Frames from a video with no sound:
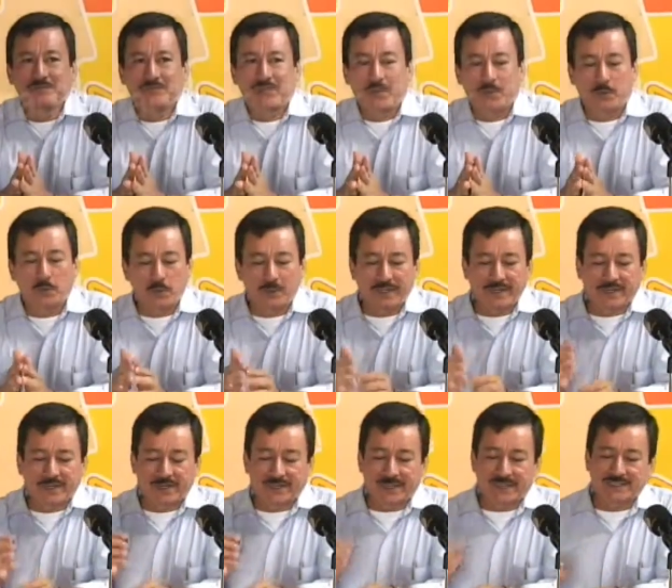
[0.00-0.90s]
Muy bien,
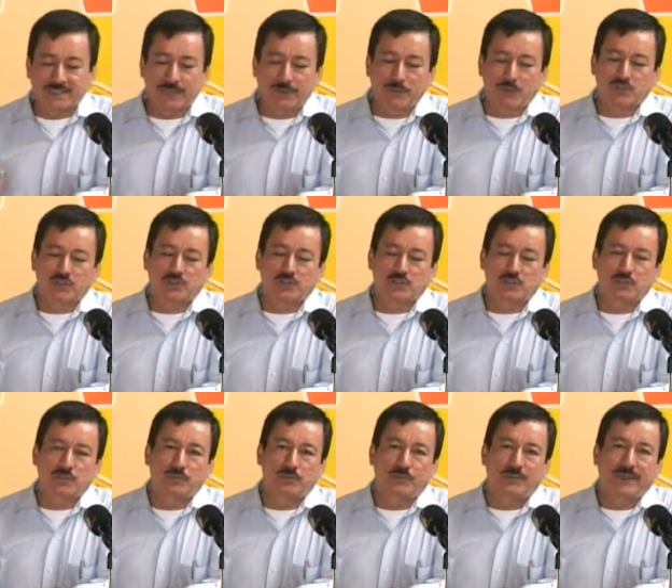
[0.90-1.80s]
regresamos.
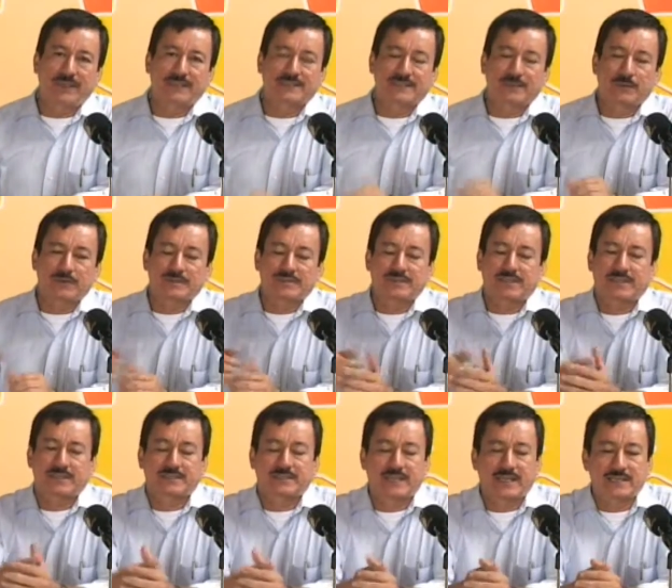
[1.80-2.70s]
Bien, estamos
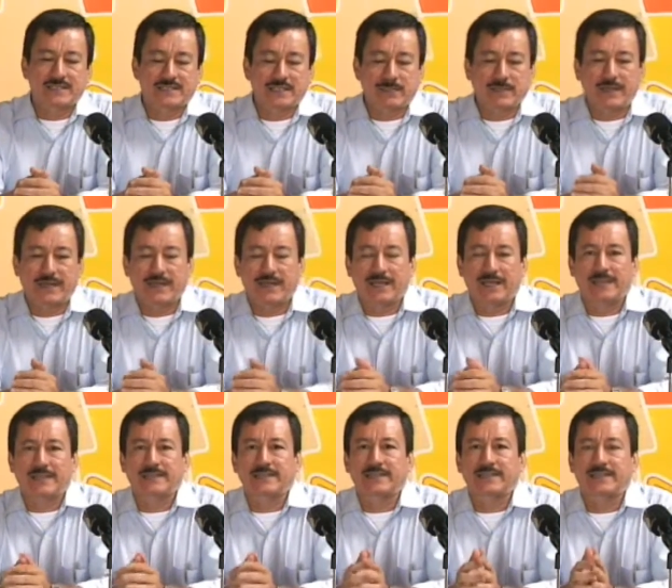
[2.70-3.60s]
esta semana,
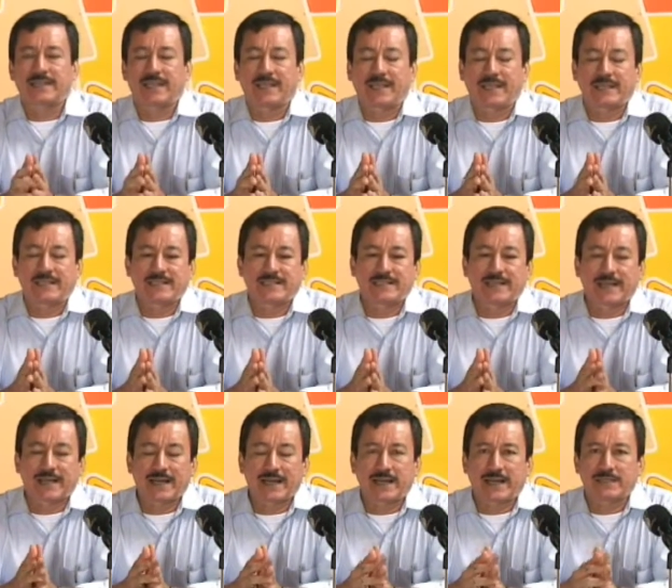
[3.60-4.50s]
antes de iniciar
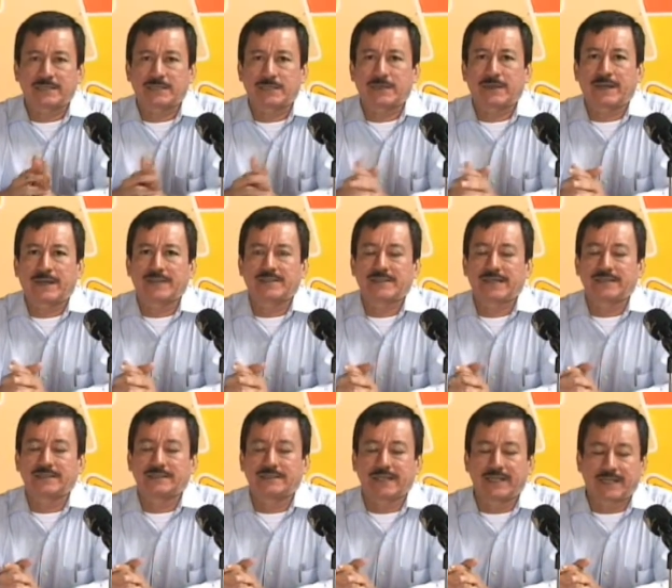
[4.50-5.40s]
la Semana
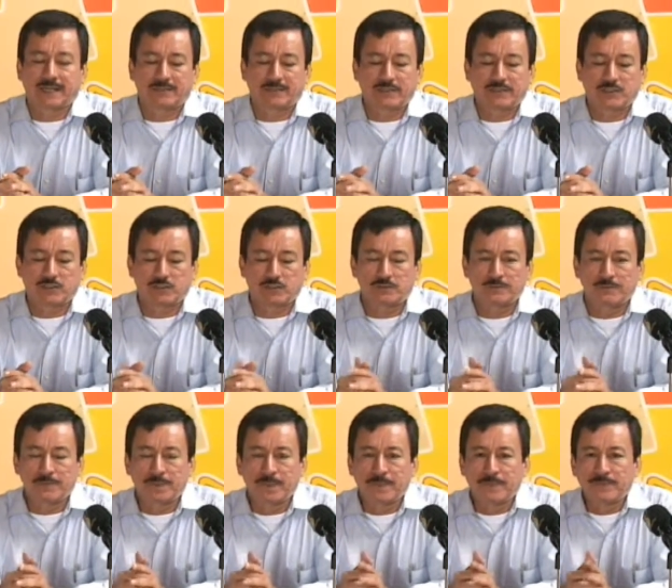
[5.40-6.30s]
Santa de Reflexión,
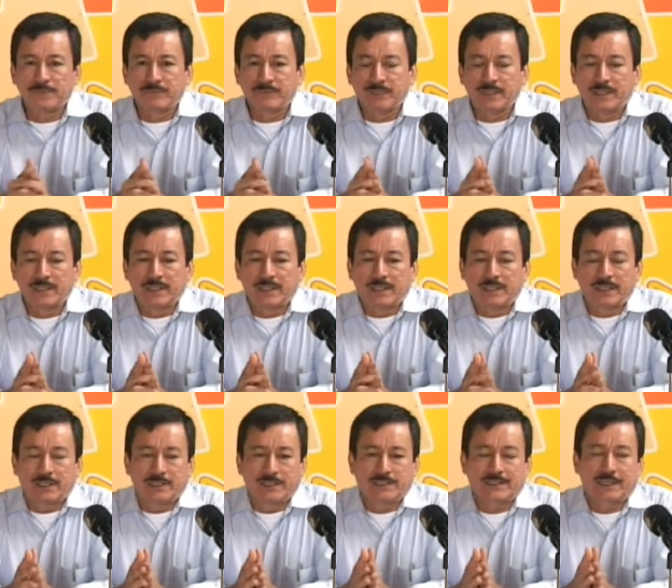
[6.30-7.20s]

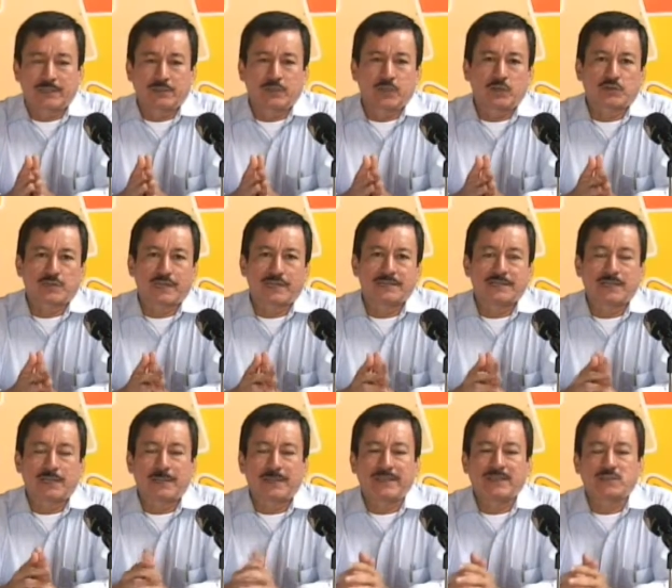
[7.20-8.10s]
dándole a ustedes
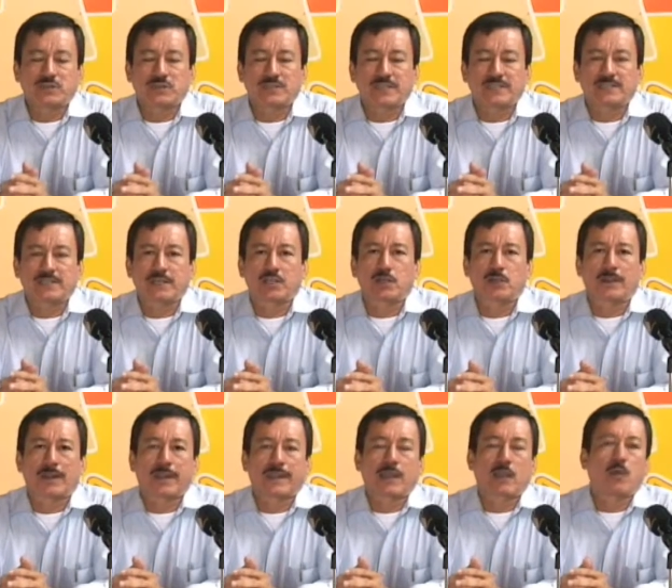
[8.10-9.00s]
elementos necesarios
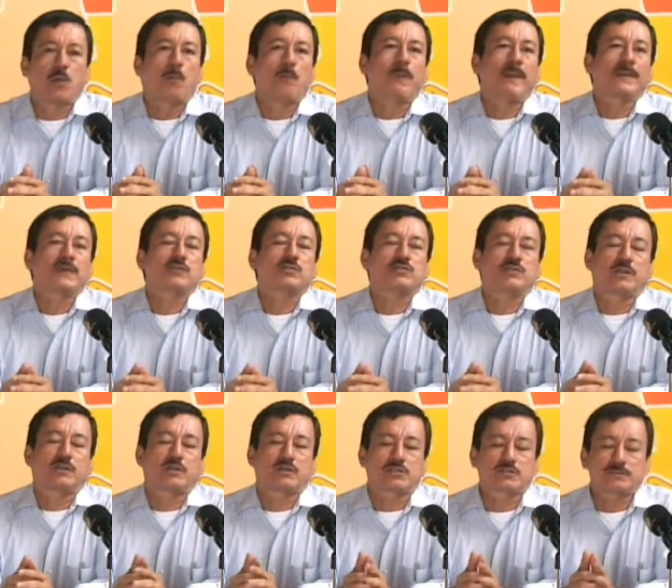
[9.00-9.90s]
para que acompañen a sus
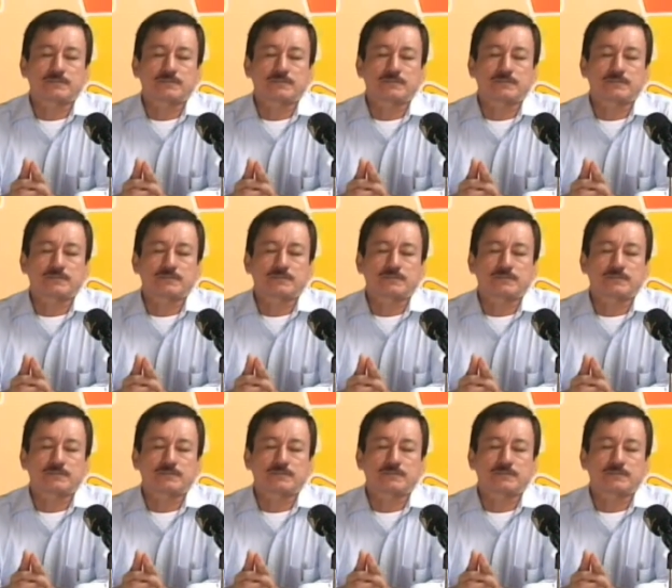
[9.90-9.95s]
hijos,